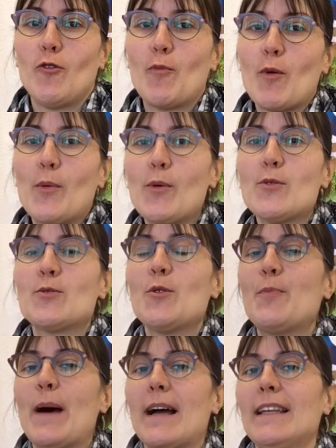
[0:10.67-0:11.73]
vous propose de
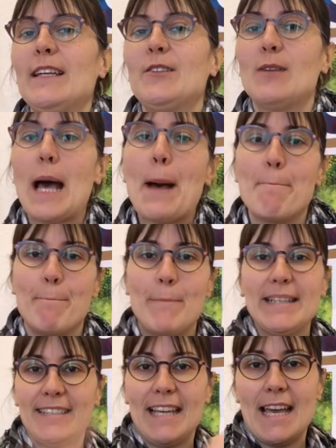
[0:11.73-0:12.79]
parler de la
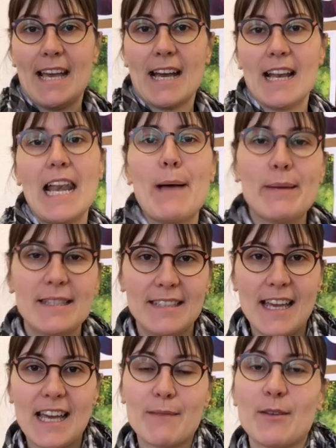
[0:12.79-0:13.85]
matière. La
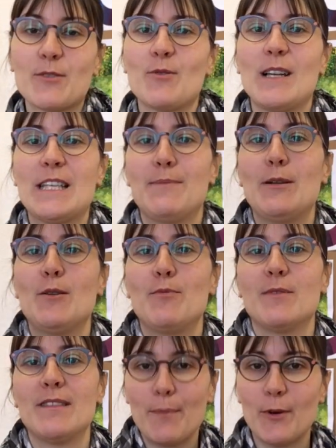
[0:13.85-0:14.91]
matière est bien sûr l'aspect le
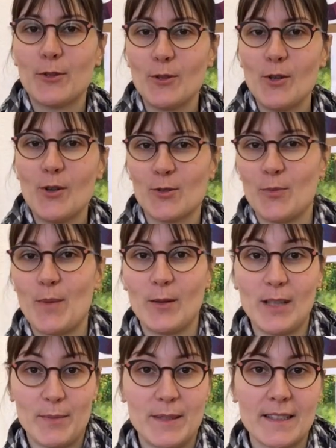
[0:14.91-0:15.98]
plus important lorsqu'on parle
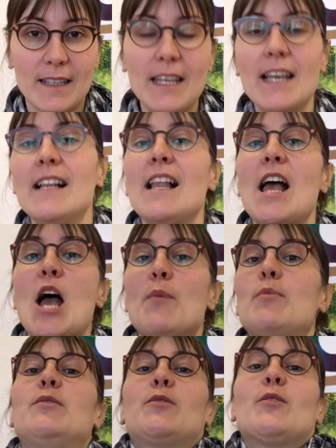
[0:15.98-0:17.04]
de tapisserie
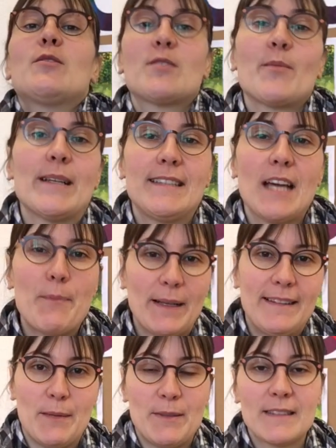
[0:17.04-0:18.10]
puisque sans matière pas
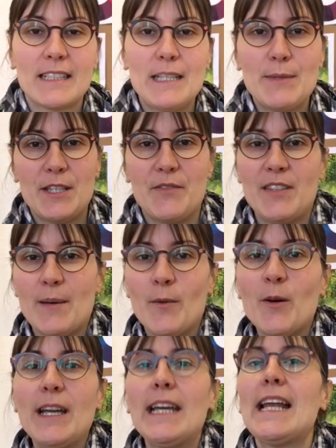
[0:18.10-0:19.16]
de tapisserie bien
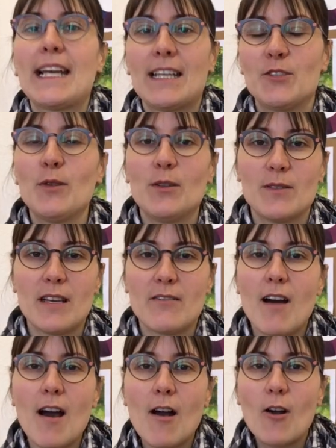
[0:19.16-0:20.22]
évidemment et la question est de
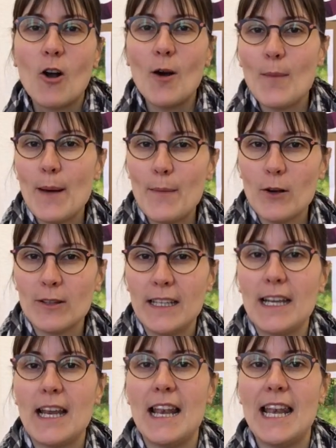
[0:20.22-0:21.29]
savoir comment
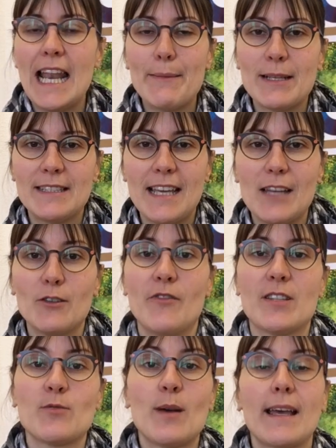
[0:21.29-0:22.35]
aborder la matière de
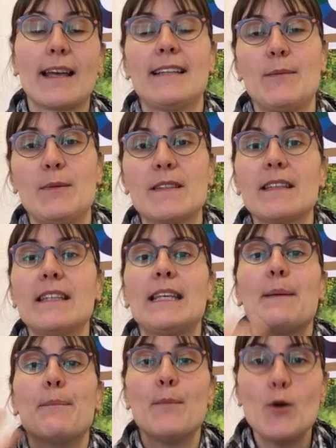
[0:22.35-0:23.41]
façon à créer des tapisseries
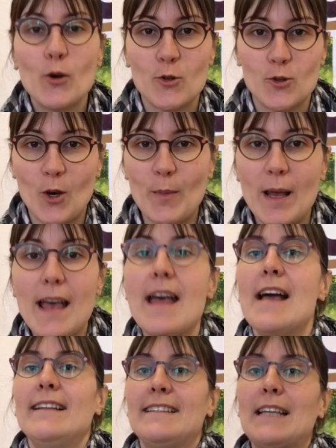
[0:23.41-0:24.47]
qui me ressemblent,
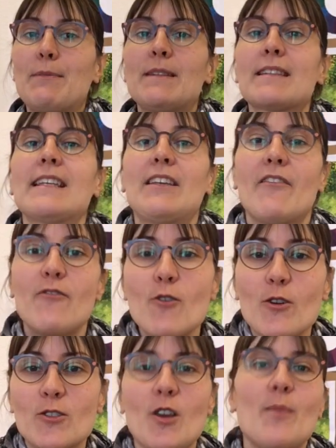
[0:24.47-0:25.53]
des tapisseries qui vous
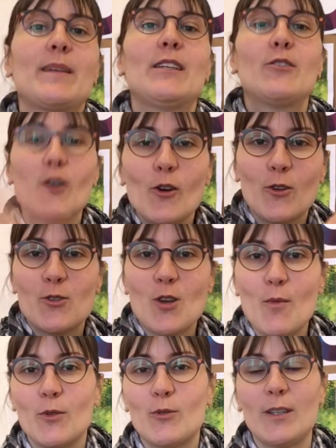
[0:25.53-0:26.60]
ressemblent, qui te
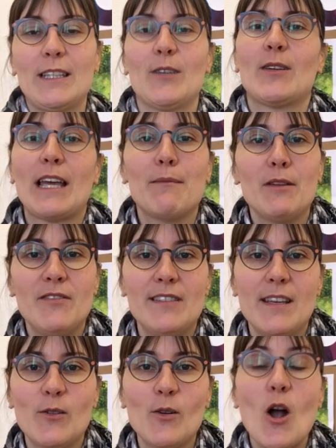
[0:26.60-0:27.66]
ressemblent, toi qui regardes mes
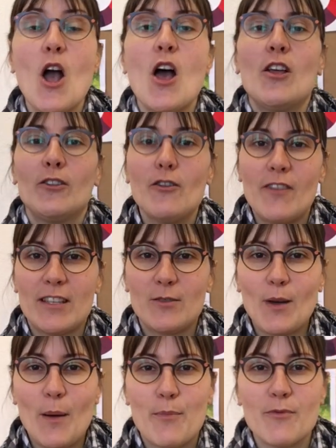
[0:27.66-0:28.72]
vidéos de
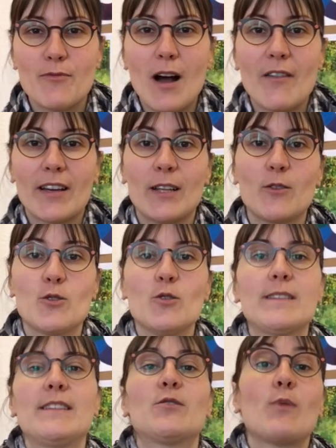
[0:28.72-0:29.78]
façon à pouvoir avoir quelque
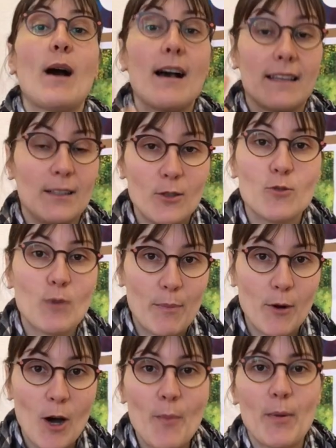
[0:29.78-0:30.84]
chose qui, soit, qui te soit
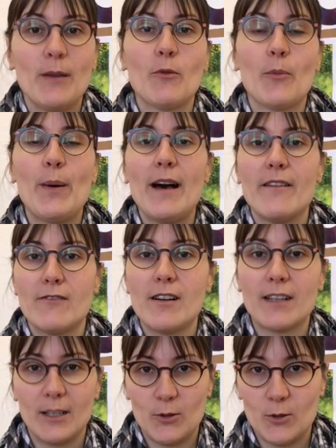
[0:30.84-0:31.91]
propre et non pas
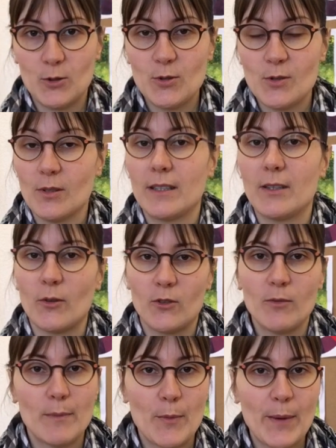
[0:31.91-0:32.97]
avoir quelque chose qui
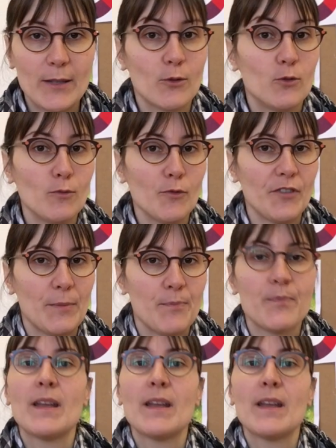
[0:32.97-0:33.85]
ressemble à peu près à ce que tout le monde fait.